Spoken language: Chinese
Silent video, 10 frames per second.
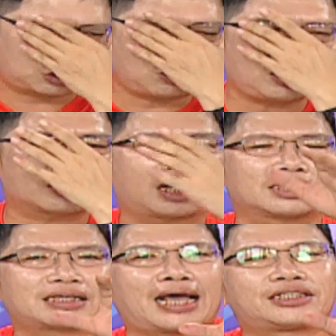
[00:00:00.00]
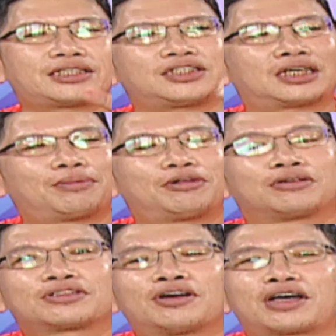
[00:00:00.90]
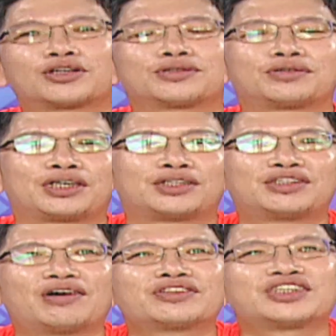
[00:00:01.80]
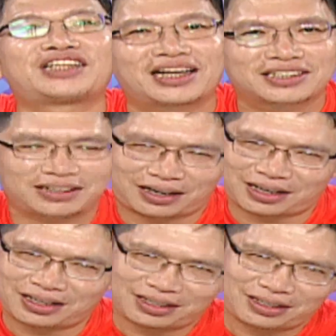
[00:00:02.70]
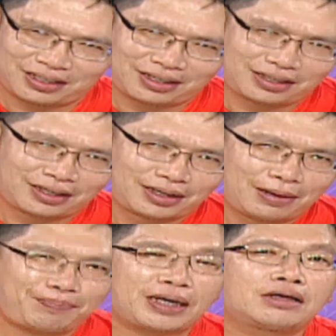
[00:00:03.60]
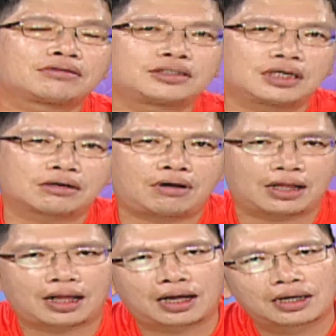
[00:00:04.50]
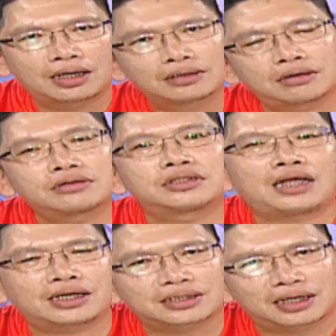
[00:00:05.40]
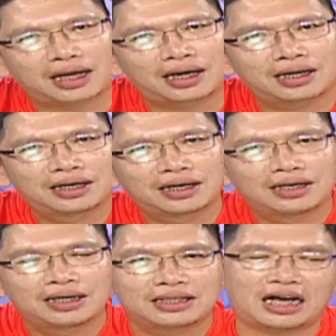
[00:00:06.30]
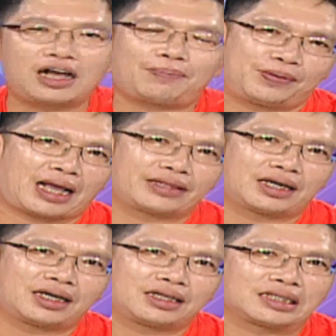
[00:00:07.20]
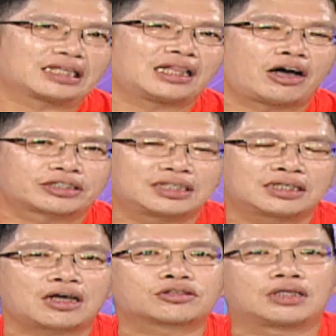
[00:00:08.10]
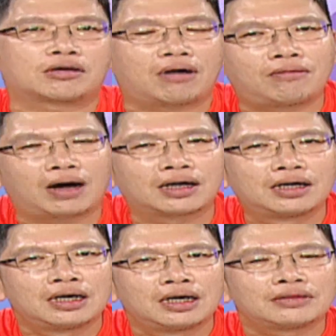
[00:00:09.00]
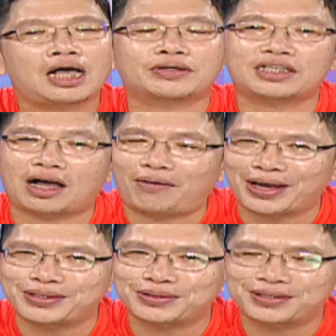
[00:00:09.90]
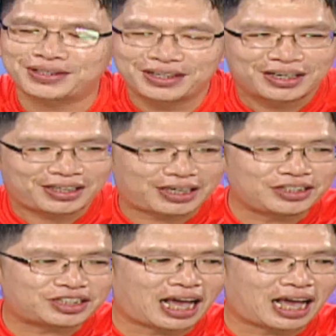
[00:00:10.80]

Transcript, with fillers: 所有的财经节目都告诉你融资大增啊，被动元件挂了，融资大增啊。然后不然呢？你的老师告诉你观望，那我还是老话一句，赢